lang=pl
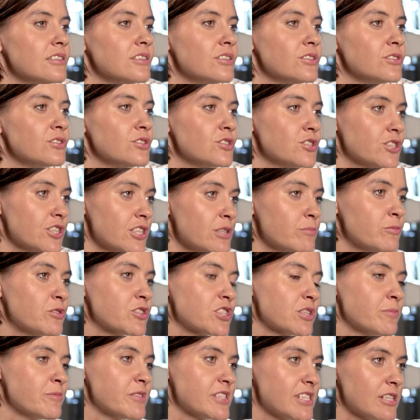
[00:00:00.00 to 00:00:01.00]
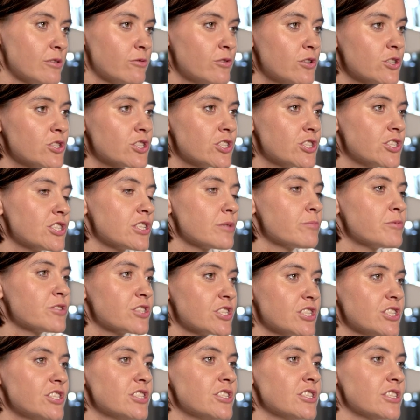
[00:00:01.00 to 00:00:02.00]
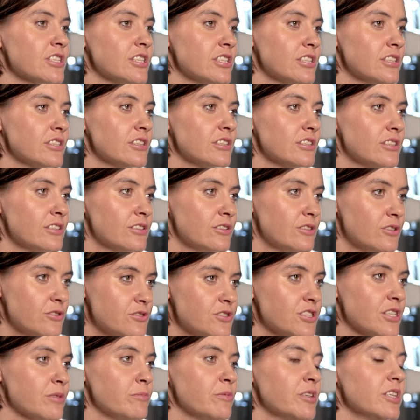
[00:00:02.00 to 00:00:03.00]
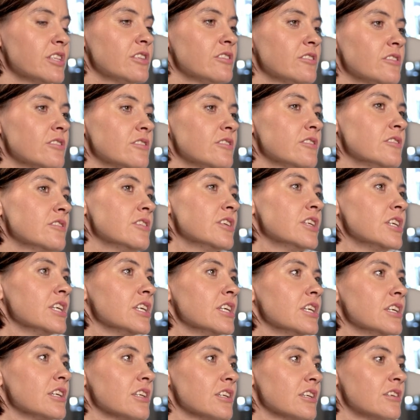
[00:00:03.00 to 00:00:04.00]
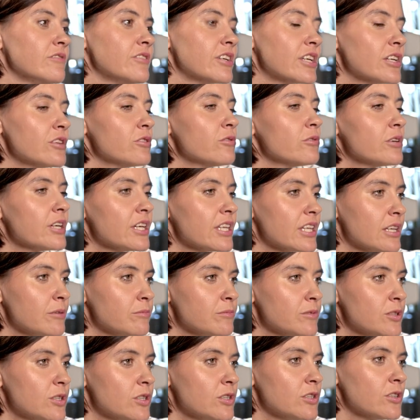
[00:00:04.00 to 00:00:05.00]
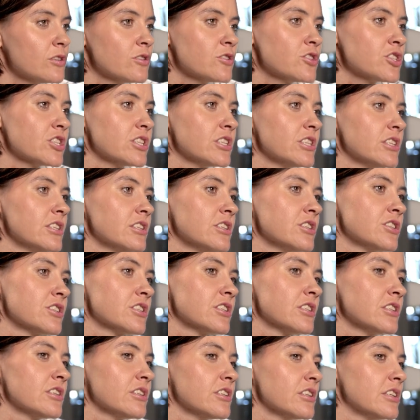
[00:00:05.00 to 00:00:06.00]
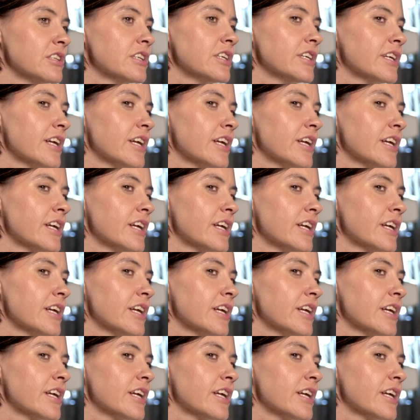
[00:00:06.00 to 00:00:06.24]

Y, czyli możemy założyć, że przyjście y, do Ciebie to gwarantuje nam to, że, że ten